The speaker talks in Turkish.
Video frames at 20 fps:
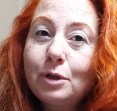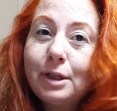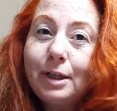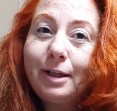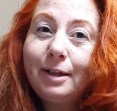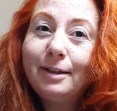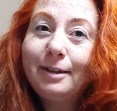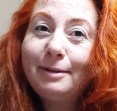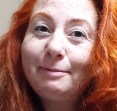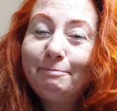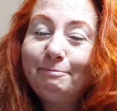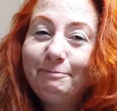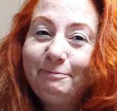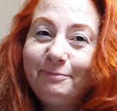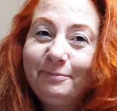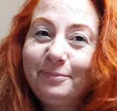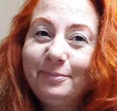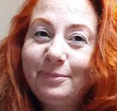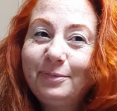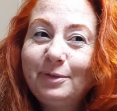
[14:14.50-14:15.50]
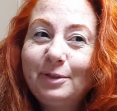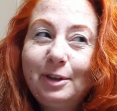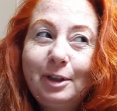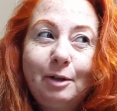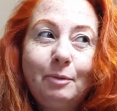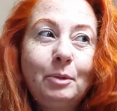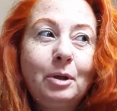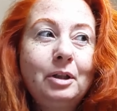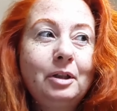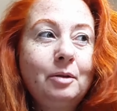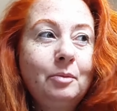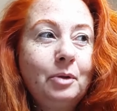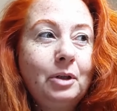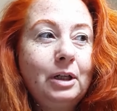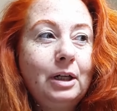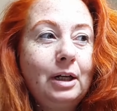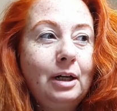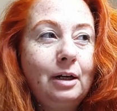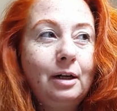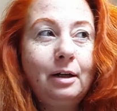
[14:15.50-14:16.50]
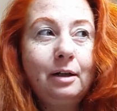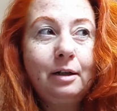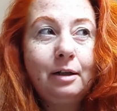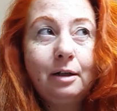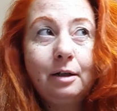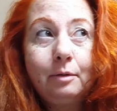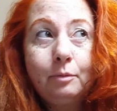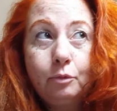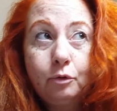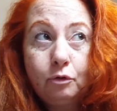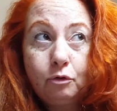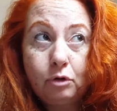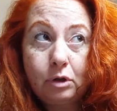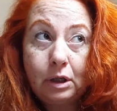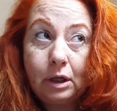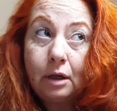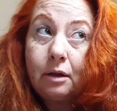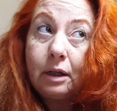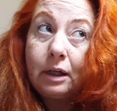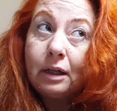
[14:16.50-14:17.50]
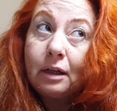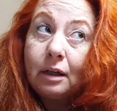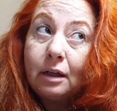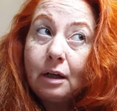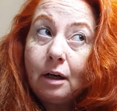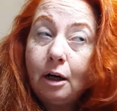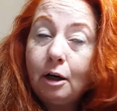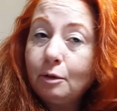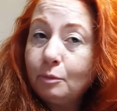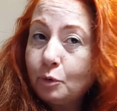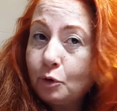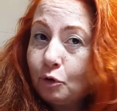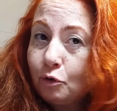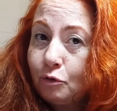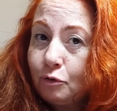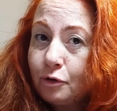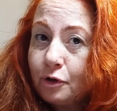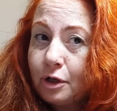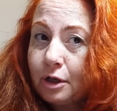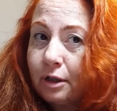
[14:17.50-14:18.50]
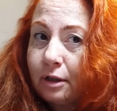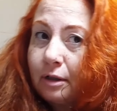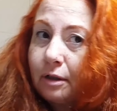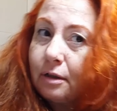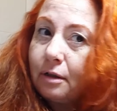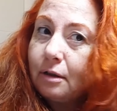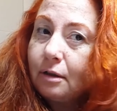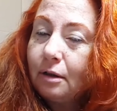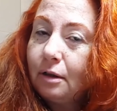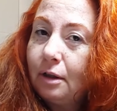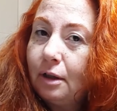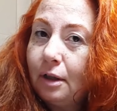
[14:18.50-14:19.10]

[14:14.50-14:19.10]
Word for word: olsaydım tam anlamıyla her yer bu güzel rengi almış olacaktı.